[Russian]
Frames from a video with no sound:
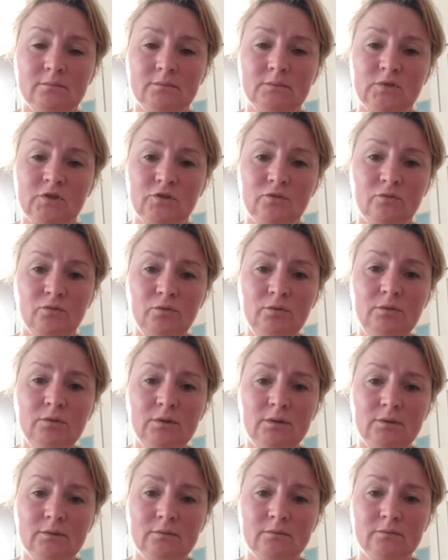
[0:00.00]

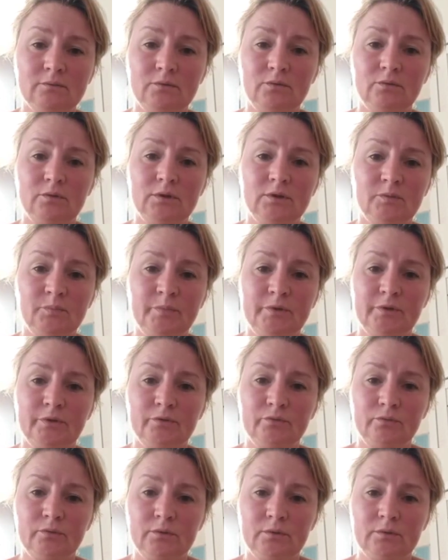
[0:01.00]
животные в других
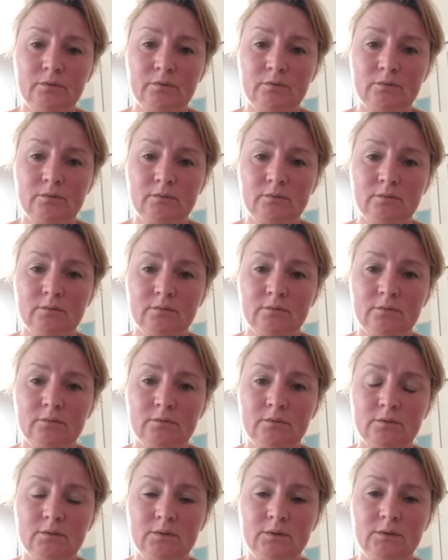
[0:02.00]
приютах.
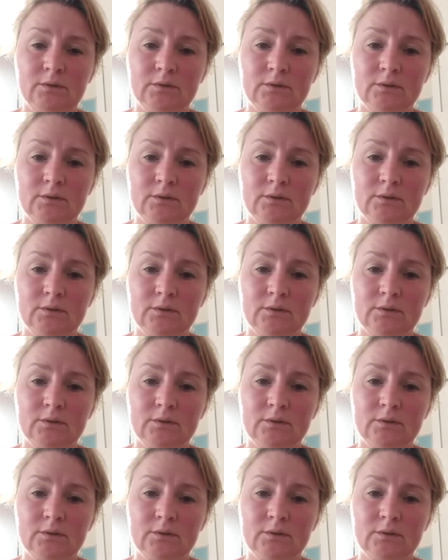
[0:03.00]
И